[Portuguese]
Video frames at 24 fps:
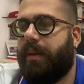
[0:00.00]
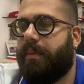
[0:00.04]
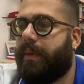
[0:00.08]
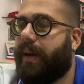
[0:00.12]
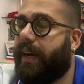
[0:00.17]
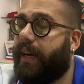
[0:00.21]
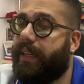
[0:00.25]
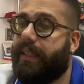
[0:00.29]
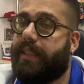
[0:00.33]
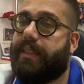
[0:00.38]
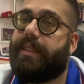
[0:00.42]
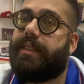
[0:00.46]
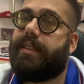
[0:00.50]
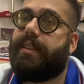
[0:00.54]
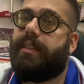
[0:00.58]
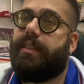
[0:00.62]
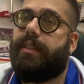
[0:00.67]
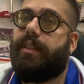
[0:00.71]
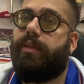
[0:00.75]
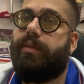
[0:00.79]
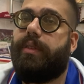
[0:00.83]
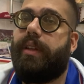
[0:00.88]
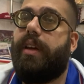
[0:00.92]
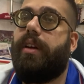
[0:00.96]
mas
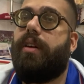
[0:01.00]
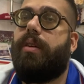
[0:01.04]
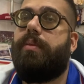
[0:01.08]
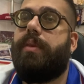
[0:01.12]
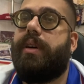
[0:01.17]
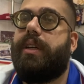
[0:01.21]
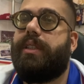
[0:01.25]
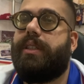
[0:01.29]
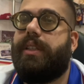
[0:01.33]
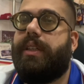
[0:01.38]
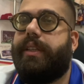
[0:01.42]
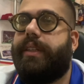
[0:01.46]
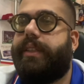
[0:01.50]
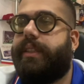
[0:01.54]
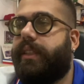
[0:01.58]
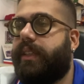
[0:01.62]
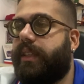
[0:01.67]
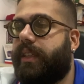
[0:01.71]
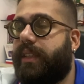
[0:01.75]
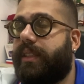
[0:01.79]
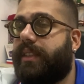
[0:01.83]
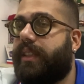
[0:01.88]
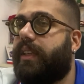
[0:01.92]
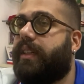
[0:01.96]
não tem como a gente
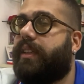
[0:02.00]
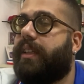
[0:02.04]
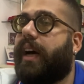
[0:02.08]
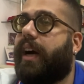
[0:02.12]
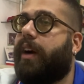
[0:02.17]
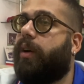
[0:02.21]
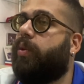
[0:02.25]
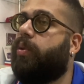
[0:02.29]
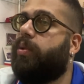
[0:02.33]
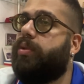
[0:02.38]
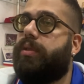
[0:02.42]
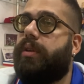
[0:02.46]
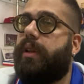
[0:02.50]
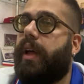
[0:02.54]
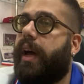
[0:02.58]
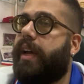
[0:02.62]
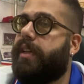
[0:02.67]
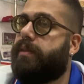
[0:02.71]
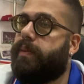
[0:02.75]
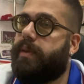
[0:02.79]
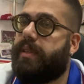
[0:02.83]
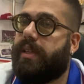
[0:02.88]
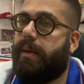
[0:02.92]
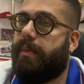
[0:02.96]
isentar a Guto da
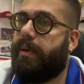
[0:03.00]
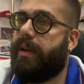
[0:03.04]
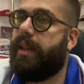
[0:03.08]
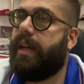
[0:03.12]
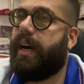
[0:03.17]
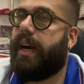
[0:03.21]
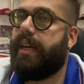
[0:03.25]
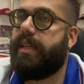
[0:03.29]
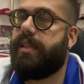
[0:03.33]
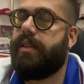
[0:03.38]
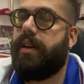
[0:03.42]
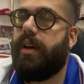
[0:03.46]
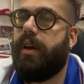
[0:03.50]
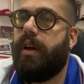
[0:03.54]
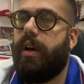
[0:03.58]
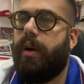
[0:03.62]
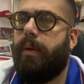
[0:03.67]
responsabilidade.